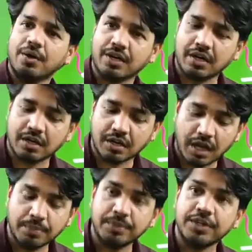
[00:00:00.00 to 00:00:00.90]
गया
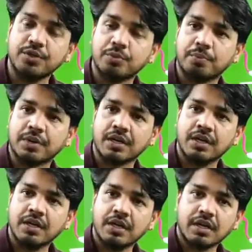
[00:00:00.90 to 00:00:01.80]
लाल पीड़ी ऊपर
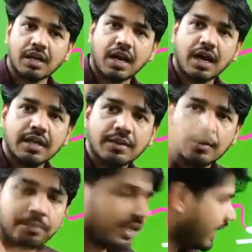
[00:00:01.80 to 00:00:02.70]
लाल
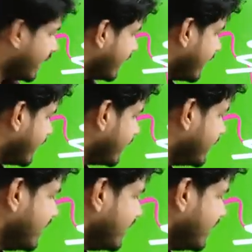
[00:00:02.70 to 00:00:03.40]
लोमी एल एल ये